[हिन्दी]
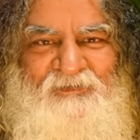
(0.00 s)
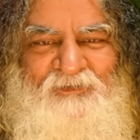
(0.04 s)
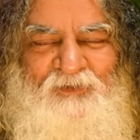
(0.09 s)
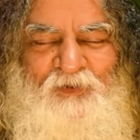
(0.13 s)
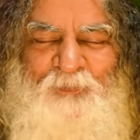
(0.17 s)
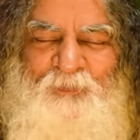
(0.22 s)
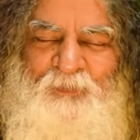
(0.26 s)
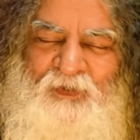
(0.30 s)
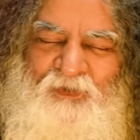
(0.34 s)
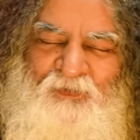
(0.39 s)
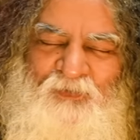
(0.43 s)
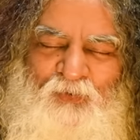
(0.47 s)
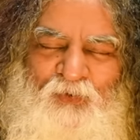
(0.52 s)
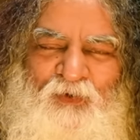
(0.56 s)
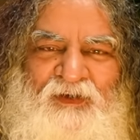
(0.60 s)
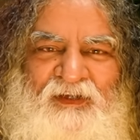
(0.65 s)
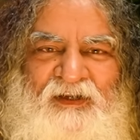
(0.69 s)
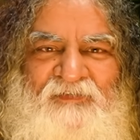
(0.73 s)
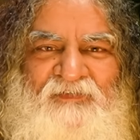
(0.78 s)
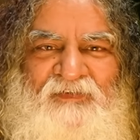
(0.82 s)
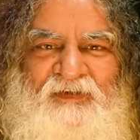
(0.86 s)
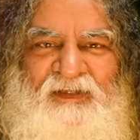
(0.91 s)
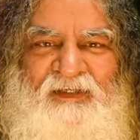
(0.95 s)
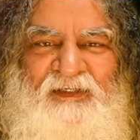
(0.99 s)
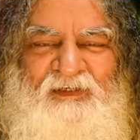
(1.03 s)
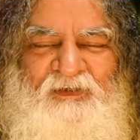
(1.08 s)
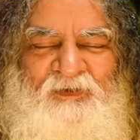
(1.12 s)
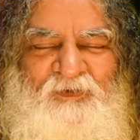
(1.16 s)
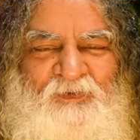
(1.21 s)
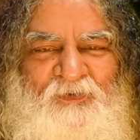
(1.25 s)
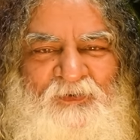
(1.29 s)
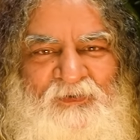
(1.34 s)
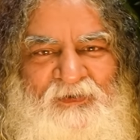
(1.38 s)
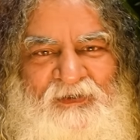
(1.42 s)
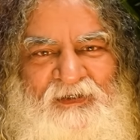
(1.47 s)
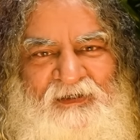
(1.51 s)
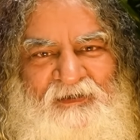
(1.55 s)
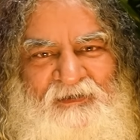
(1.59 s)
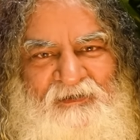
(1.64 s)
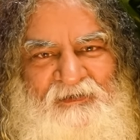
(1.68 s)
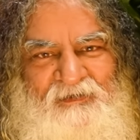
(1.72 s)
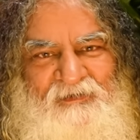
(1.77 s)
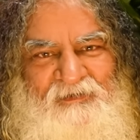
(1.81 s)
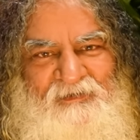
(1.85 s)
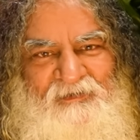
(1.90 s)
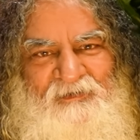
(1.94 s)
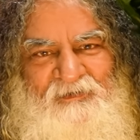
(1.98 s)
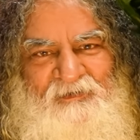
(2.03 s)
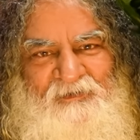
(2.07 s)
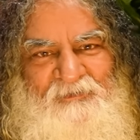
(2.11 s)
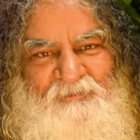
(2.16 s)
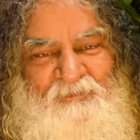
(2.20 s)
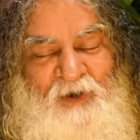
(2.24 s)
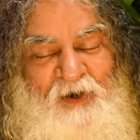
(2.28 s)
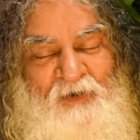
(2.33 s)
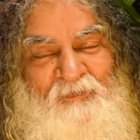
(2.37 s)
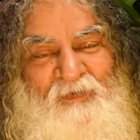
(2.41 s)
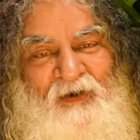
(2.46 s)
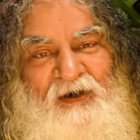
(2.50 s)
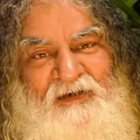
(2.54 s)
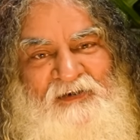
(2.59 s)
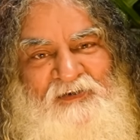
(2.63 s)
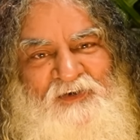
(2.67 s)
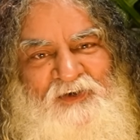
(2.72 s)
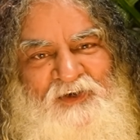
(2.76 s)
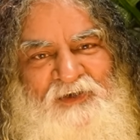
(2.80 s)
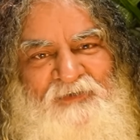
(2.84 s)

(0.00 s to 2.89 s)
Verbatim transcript: तो बिल्कुल लवलीन होकर भगवान